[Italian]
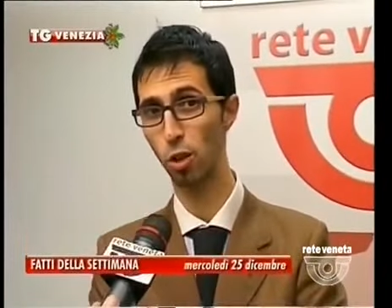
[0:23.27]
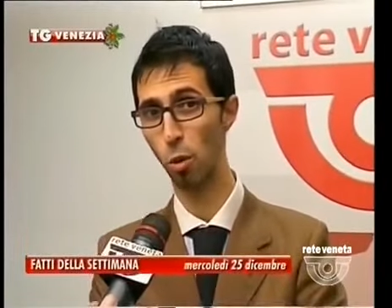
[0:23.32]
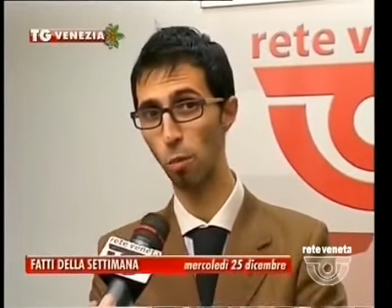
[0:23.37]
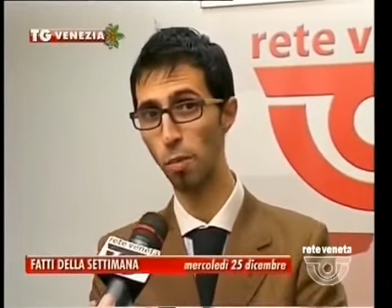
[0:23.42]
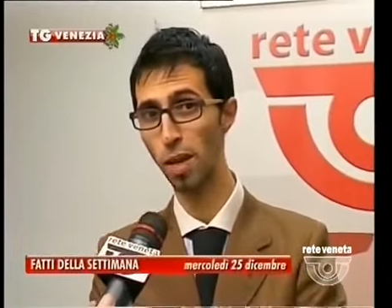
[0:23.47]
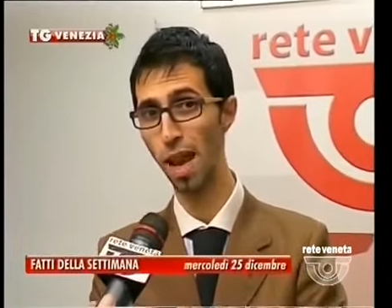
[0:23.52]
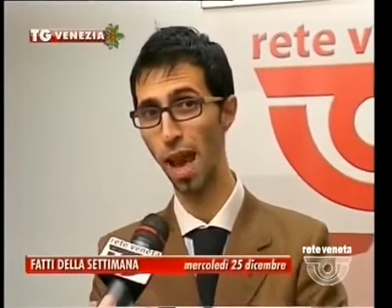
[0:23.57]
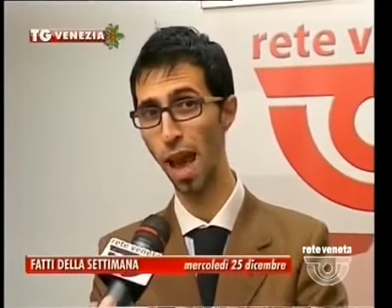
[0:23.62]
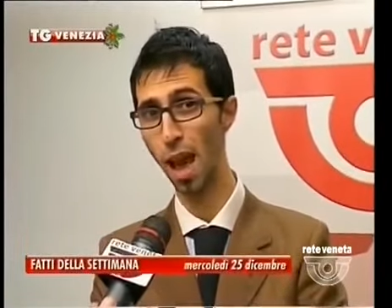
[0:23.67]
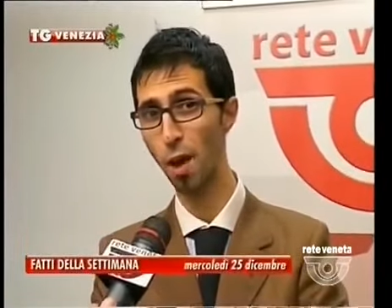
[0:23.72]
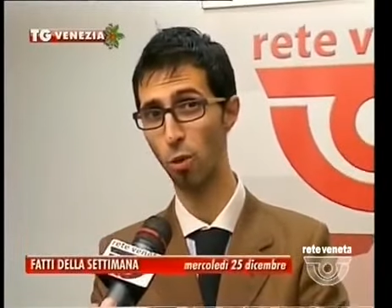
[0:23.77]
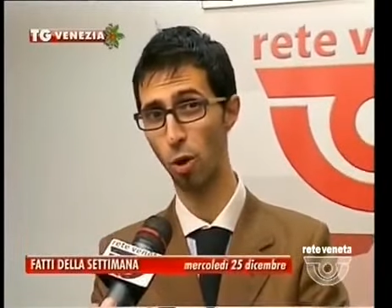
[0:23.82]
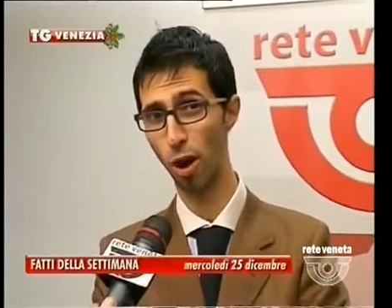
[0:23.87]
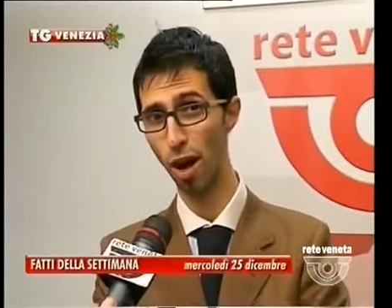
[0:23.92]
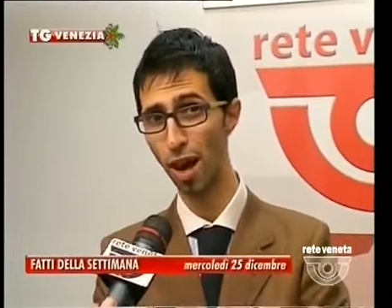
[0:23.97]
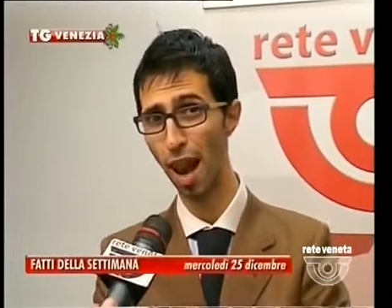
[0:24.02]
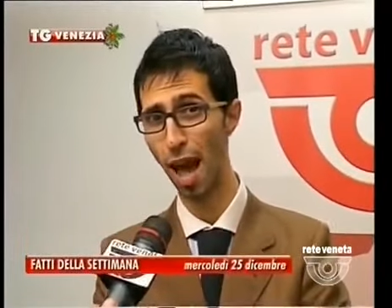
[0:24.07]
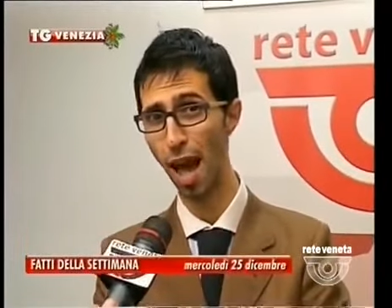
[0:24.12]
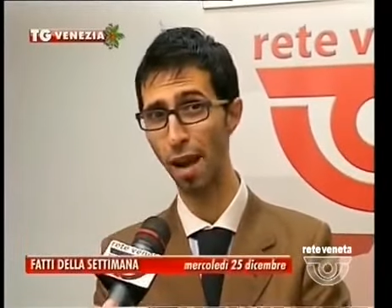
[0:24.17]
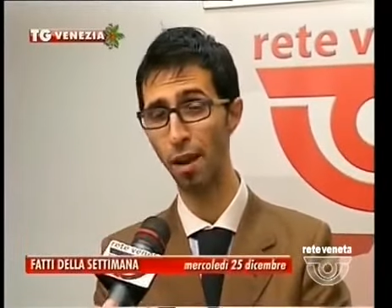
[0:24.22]
mila euro
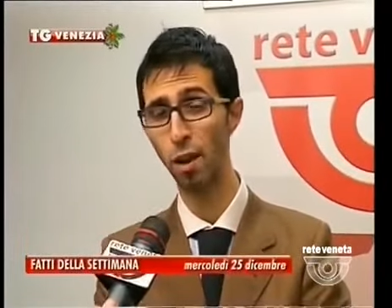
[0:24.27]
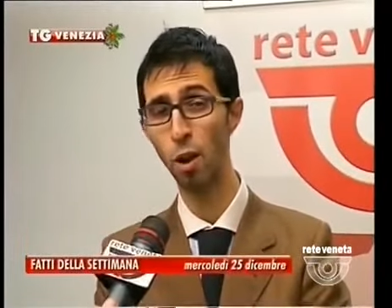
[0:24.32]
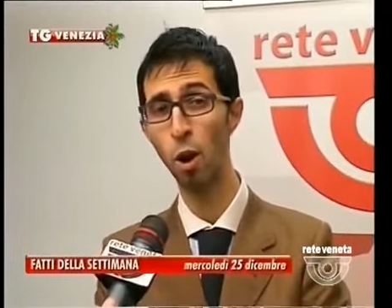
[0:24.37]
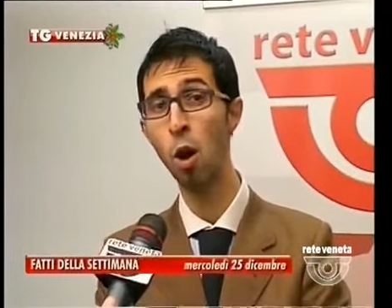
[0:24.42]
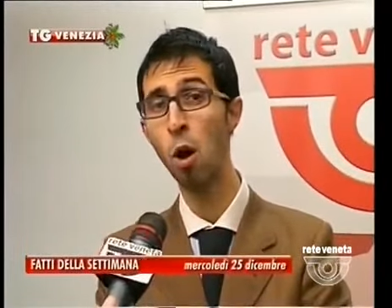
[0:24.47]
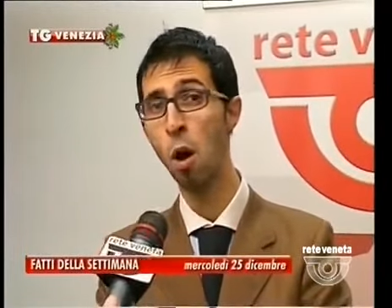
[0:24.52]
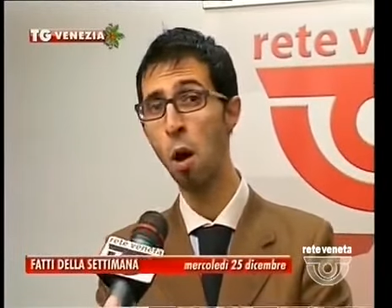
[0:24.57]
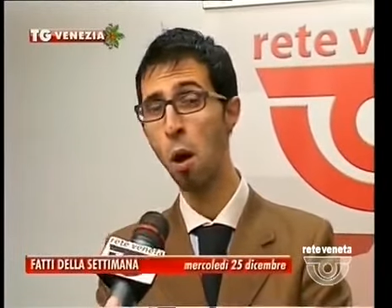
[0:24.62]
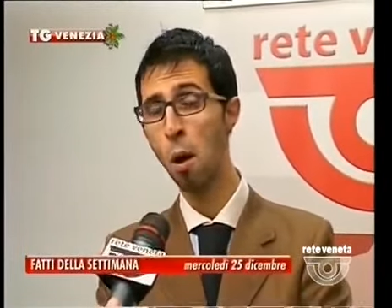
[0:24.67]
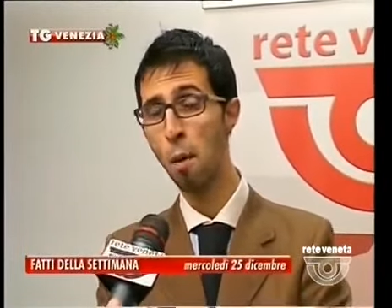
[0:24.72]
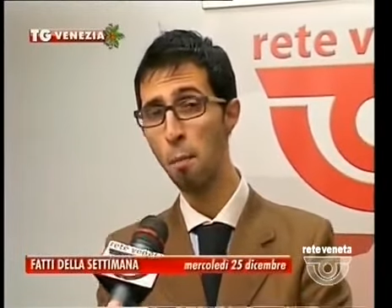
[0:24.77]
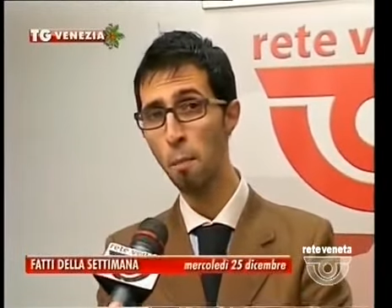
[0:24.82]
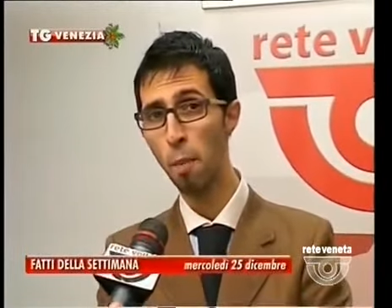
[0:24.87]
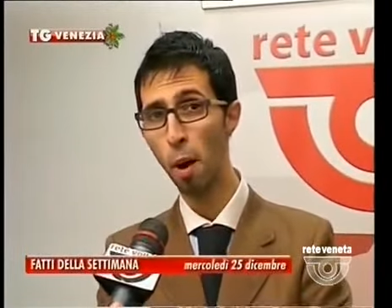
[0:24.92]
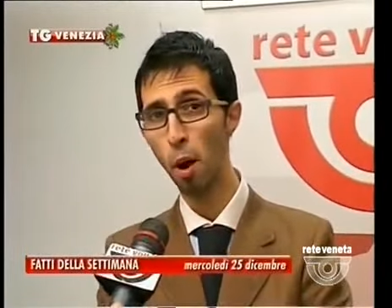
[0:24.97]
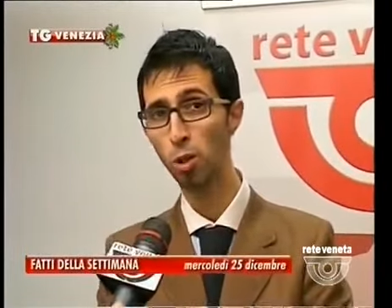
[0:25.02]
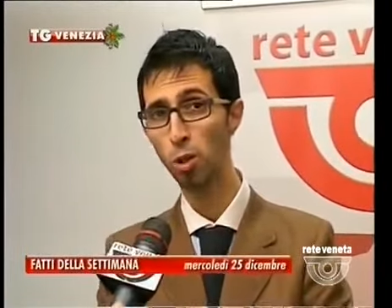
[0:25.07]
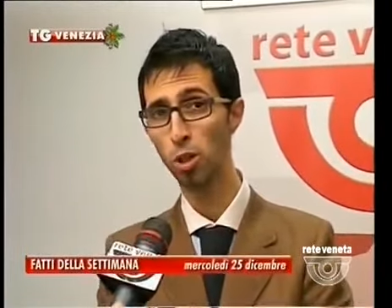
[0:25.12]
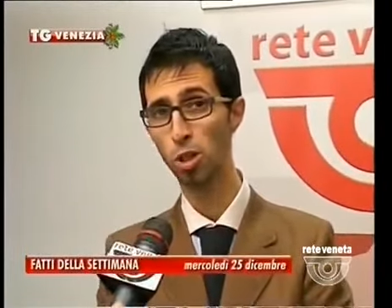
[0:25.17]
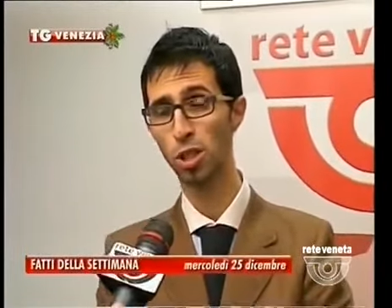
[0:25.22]
all'anno,
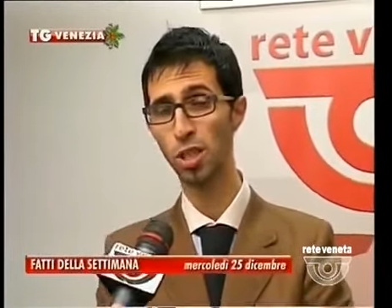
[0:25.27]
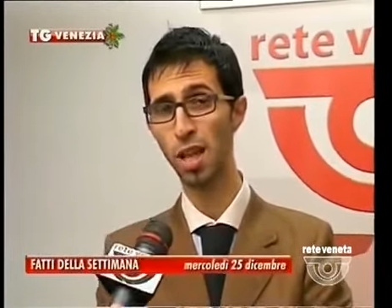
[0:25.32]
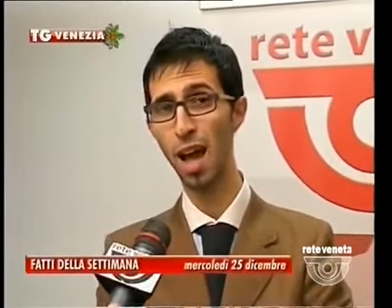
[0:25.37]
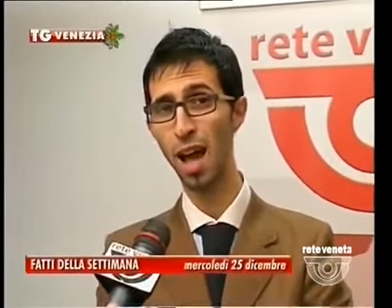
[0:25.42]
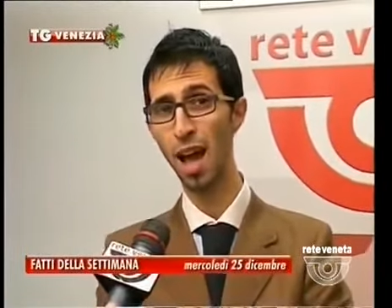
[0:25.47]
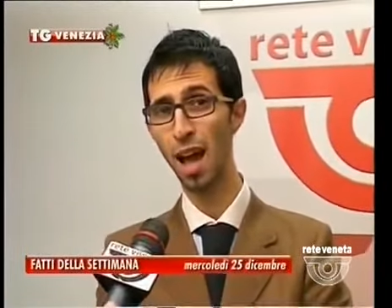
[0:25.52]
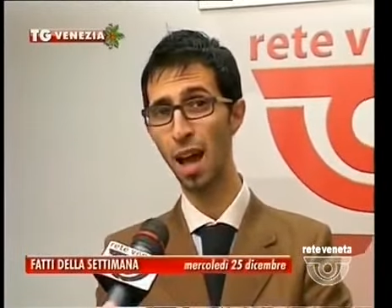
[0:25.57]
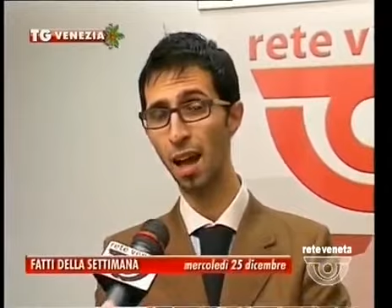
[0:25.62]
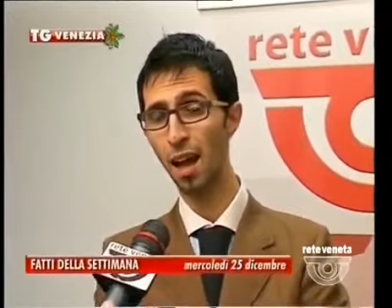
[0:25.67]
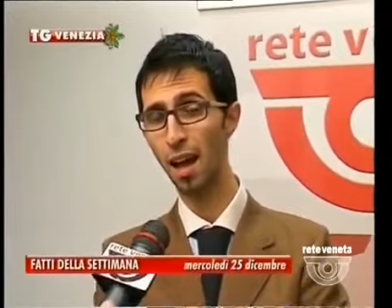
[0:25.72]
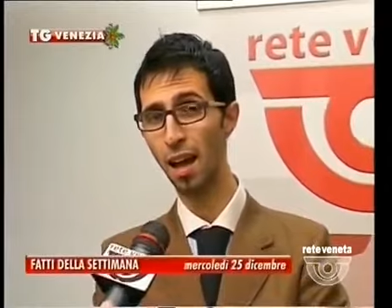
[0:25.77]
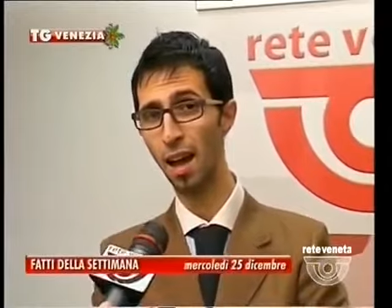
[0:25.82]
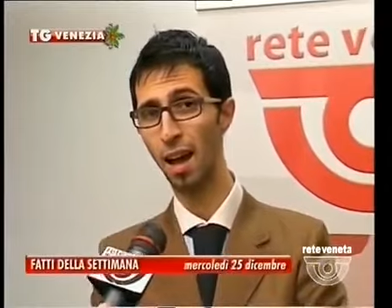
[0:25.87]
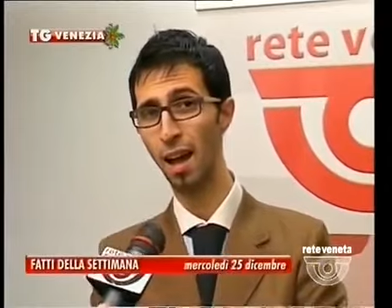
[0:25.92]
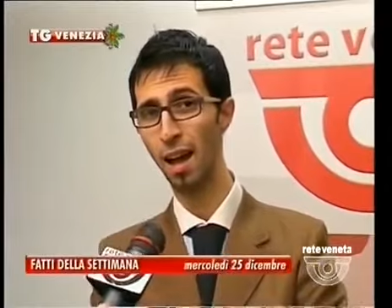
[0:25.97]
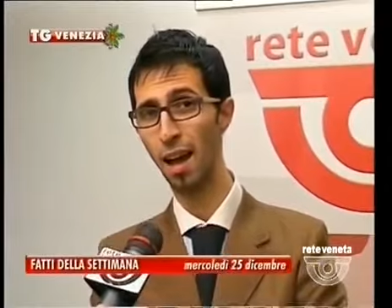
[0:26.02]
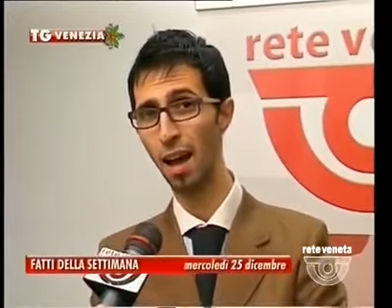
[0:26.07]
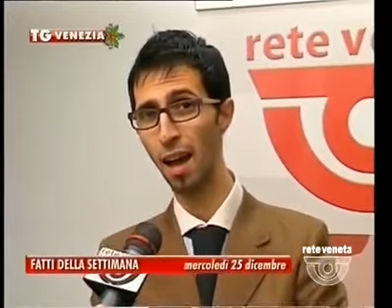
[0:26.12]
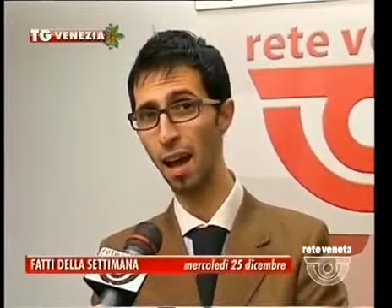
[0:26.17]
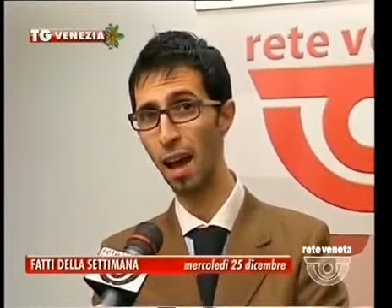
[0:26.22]

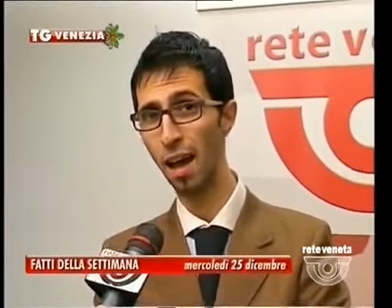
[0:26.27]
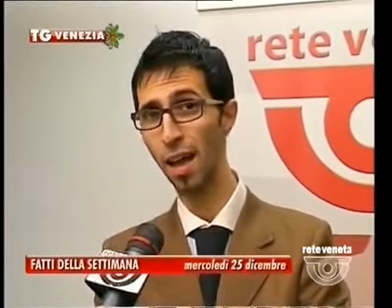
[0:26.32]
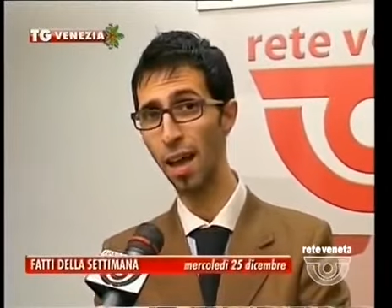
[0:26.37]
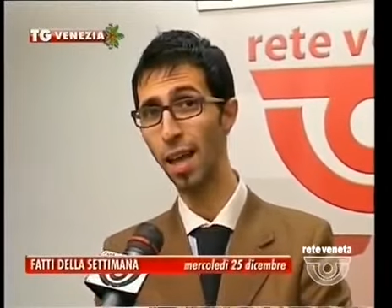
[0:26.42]
possa uh,